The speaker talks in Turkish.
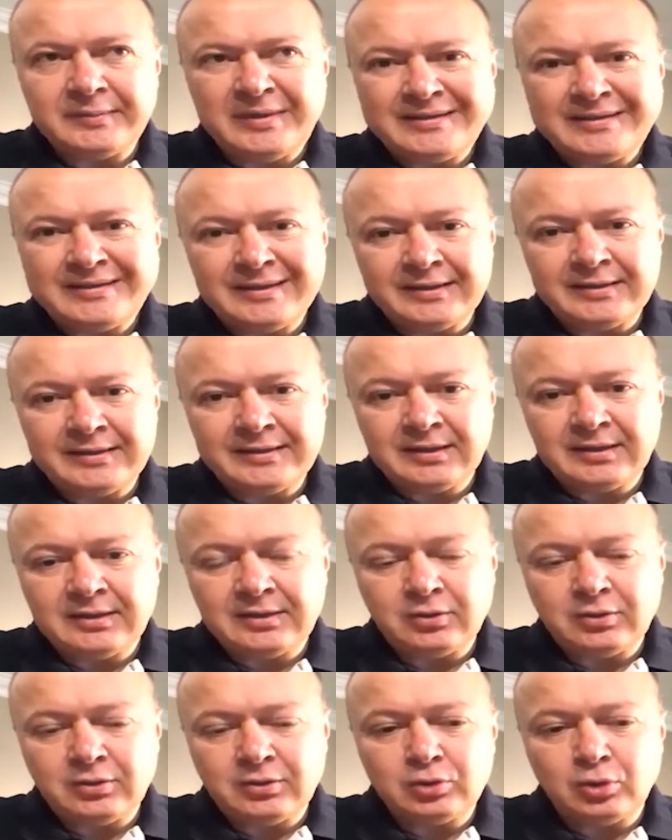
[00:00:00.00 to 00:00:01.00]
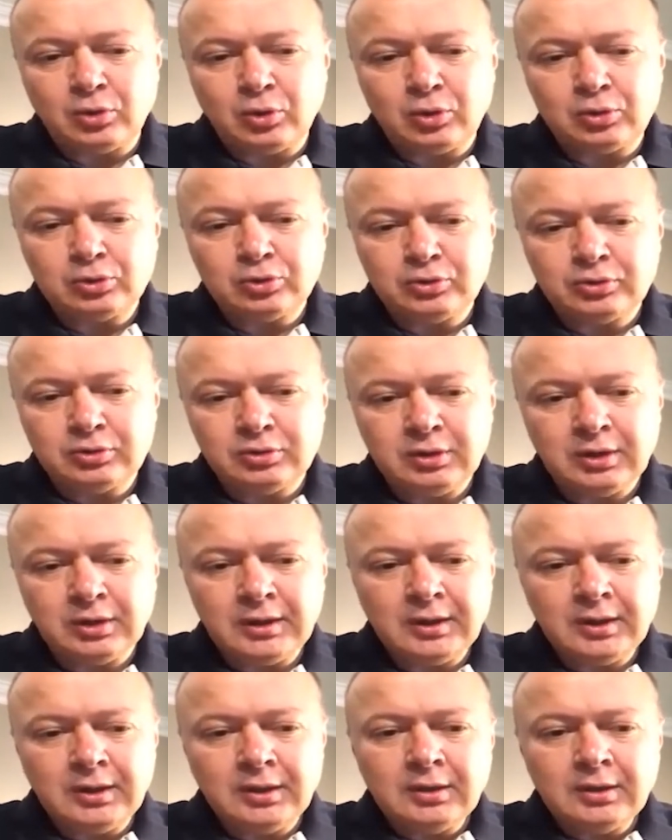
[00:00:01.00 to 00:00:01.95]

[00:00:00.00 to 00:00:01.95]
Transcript: ne miktarda orada olduğu